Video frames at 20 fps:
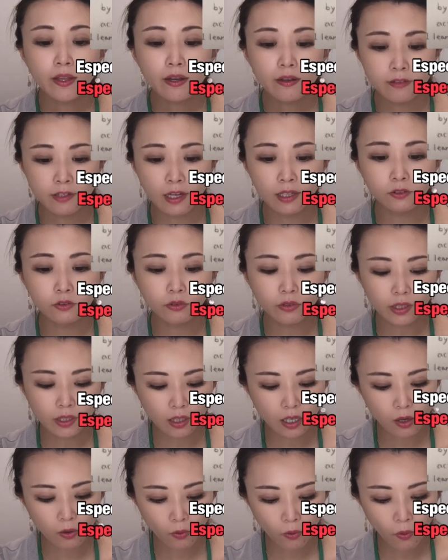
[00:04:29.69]
ざっと以
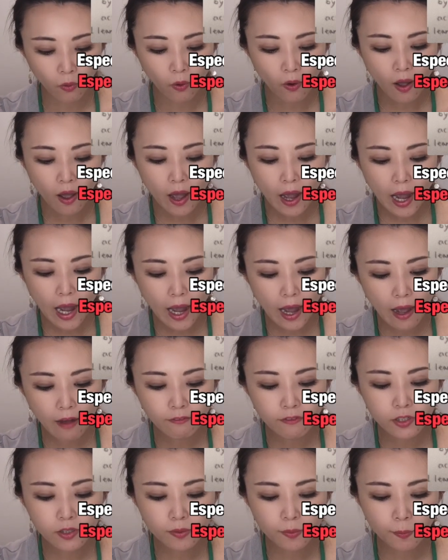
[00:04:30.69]
下を「Have
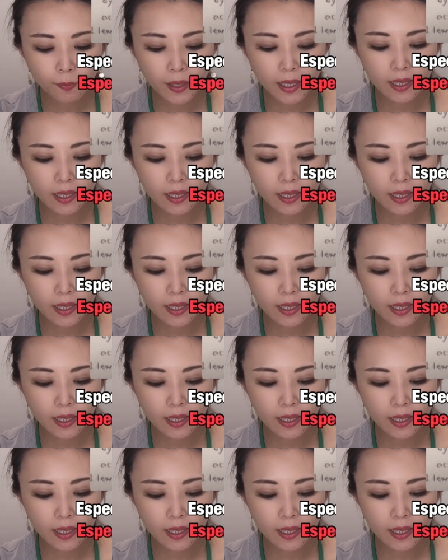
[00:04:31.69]
been